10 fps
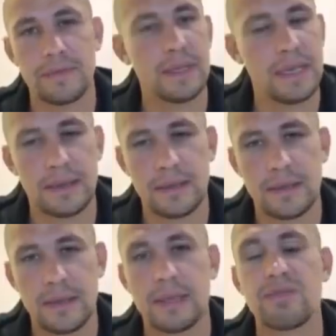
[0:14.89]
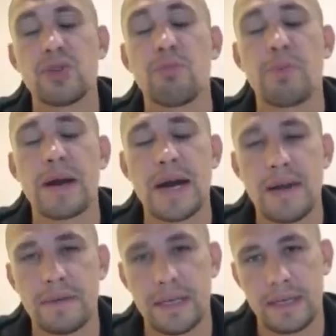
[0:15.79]
Нет, это все
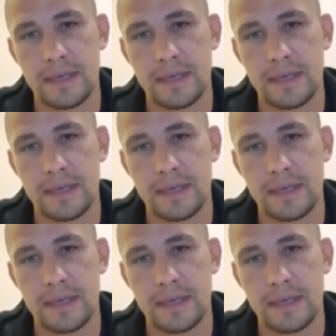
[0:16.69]
правда.